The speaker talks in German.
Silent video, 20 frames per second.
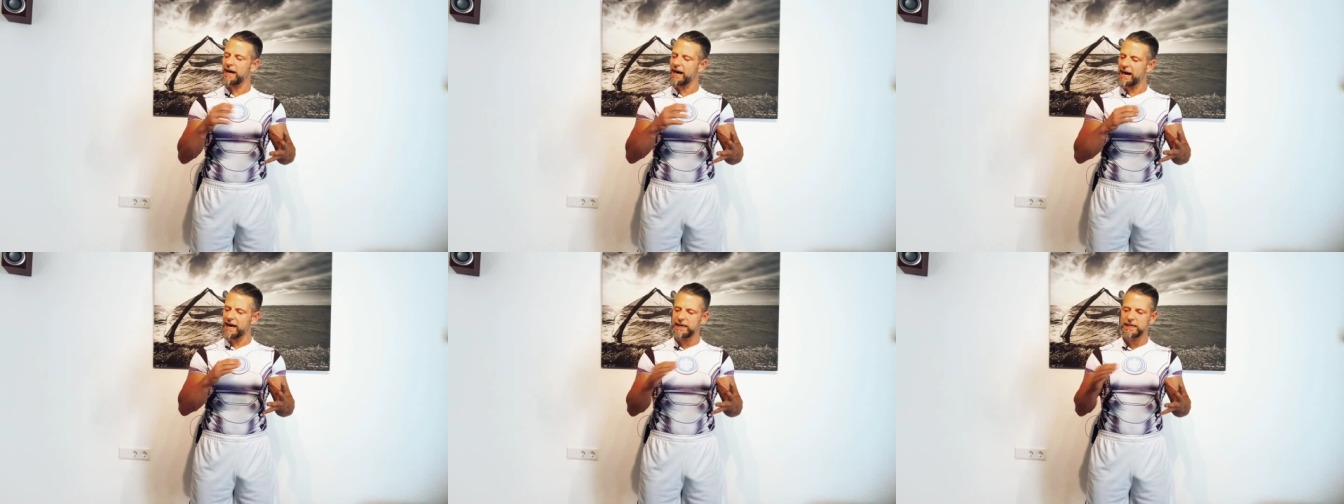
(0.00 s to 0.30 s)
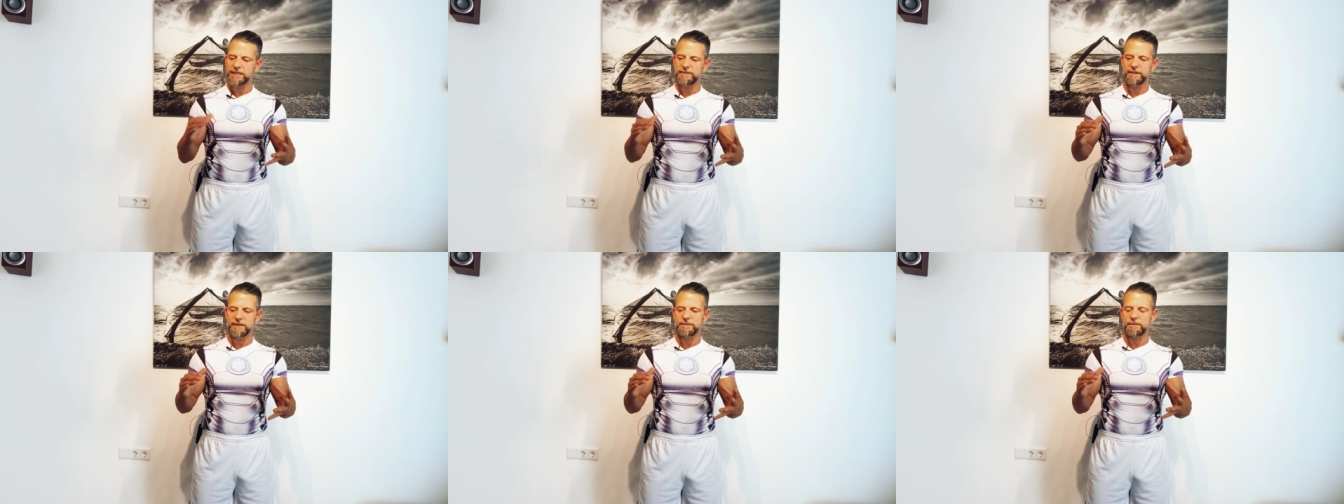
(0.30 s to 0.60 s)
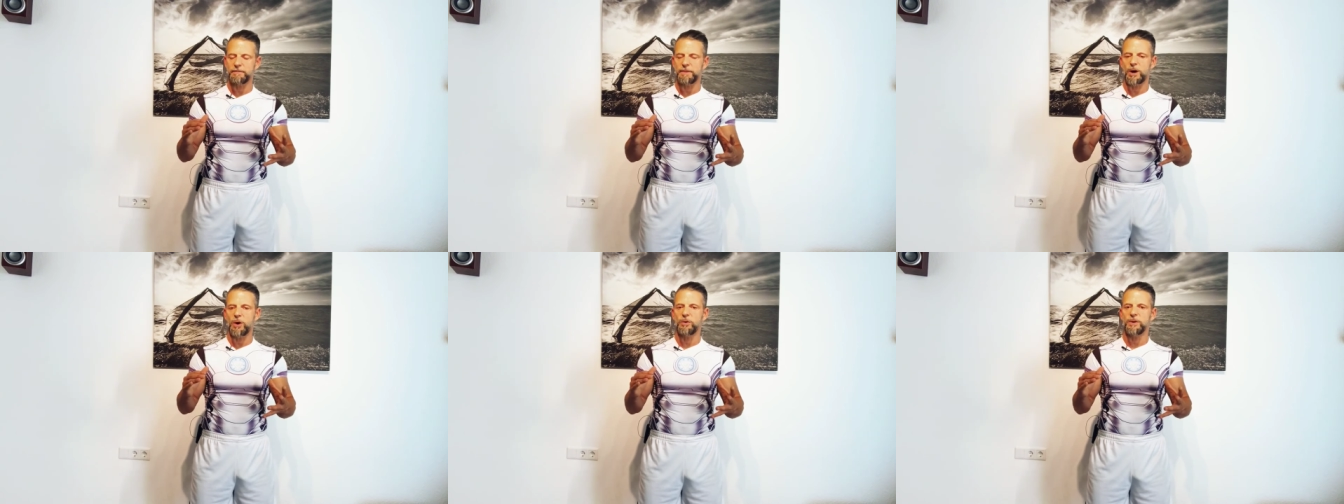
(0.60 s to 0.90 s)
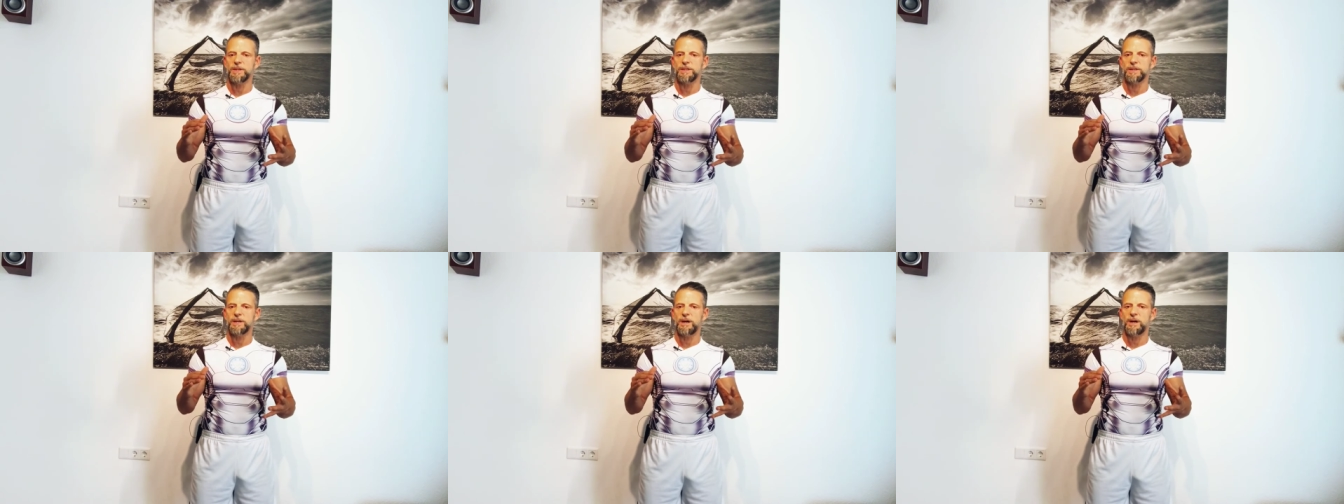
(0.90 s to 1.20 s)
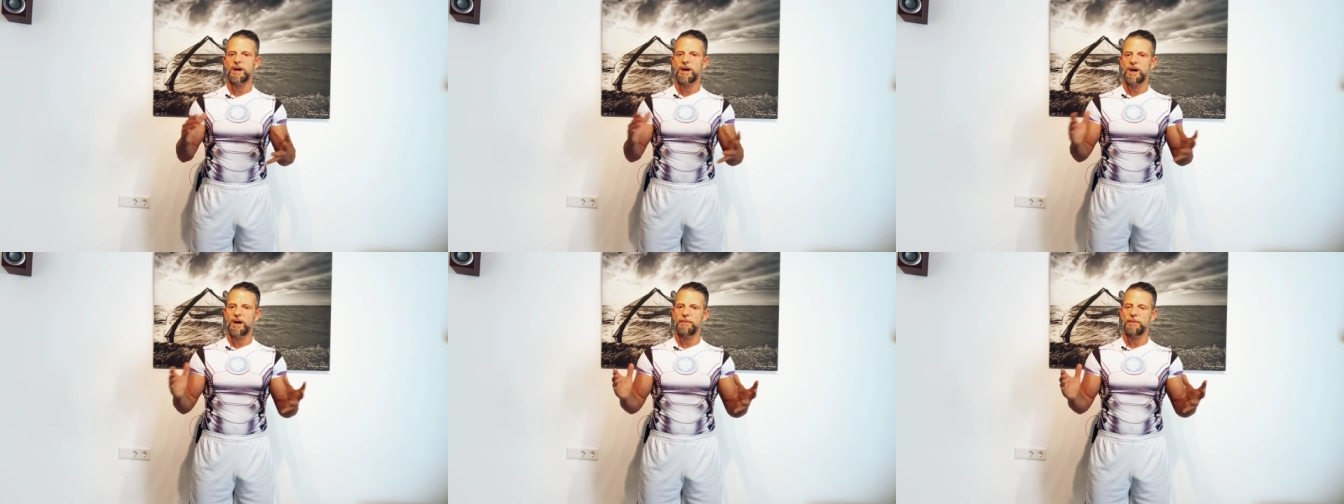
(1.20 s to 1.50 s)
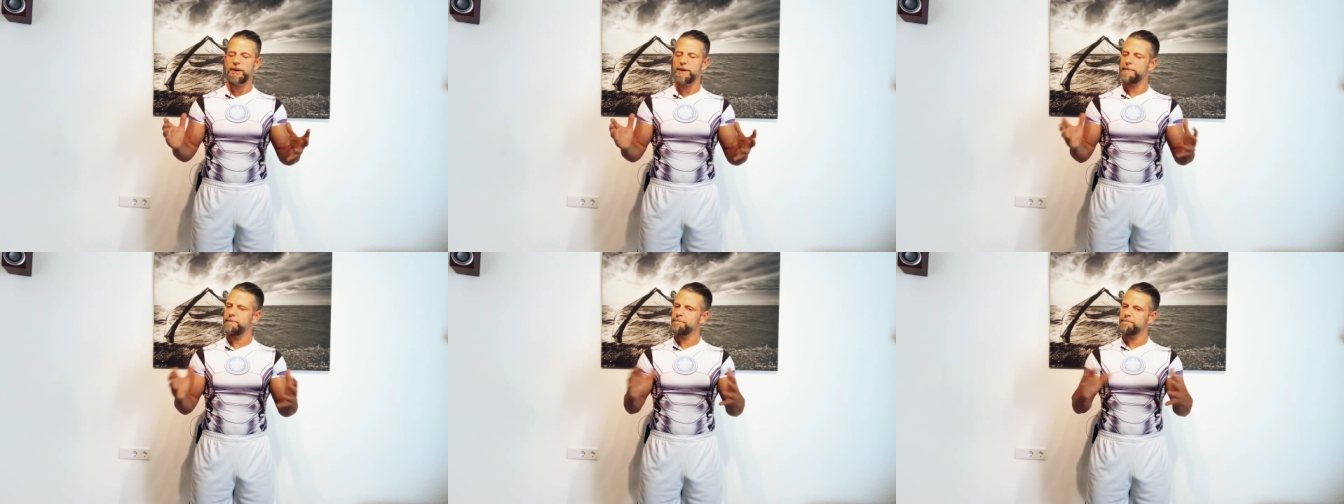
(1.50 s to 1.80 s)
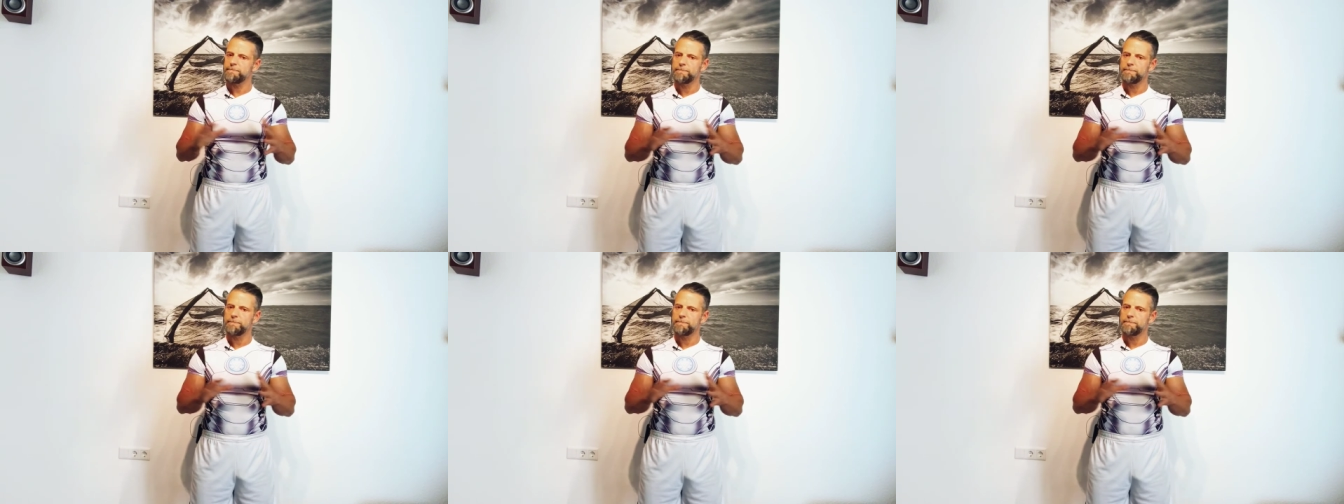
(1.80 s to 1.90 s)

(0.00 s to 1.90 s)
alles was man braucht ist da. Aber